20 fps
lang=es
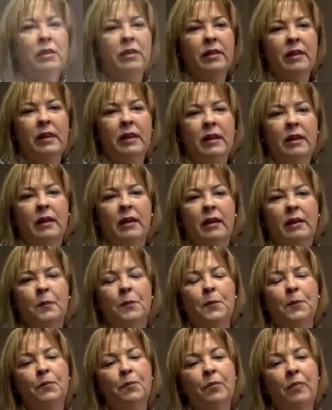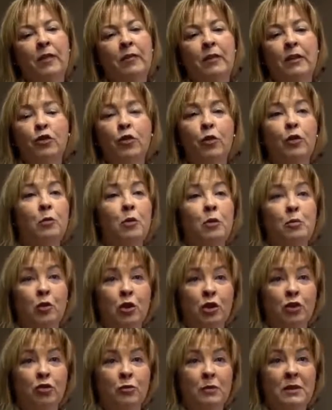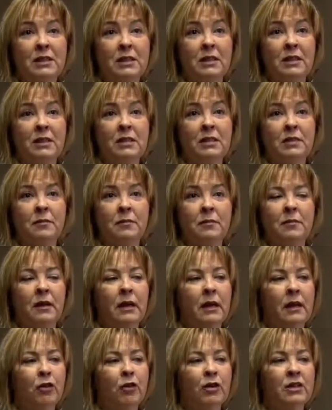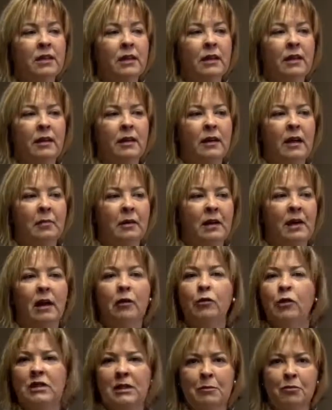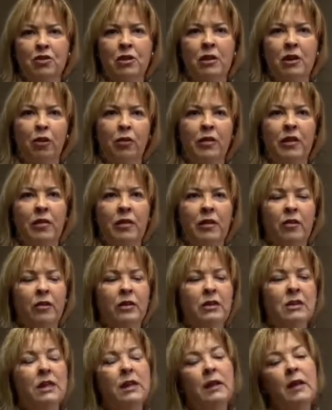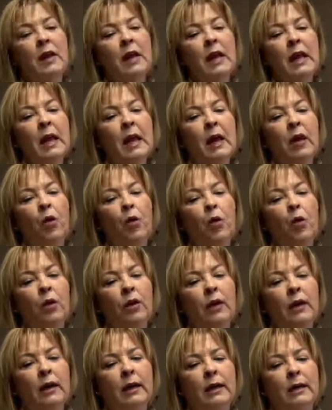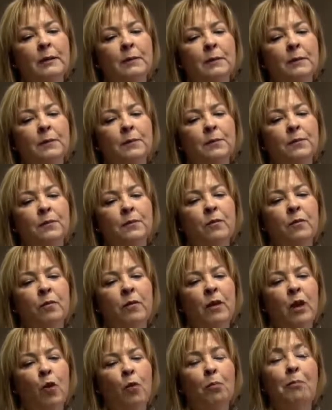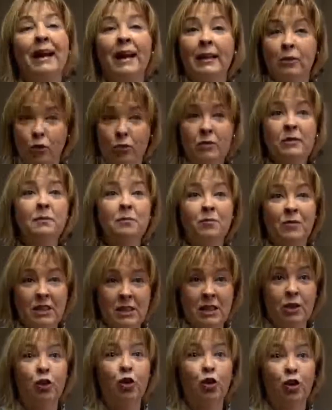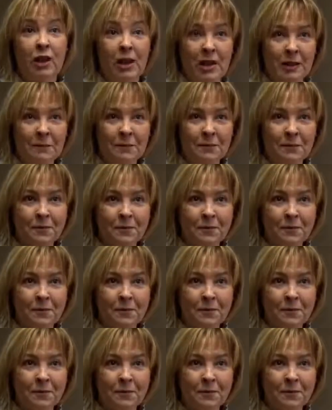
a hacer dentro de muy poquitos meses, creo que es en abril, aún estamos en negociaciones, un um, maratón de psicología.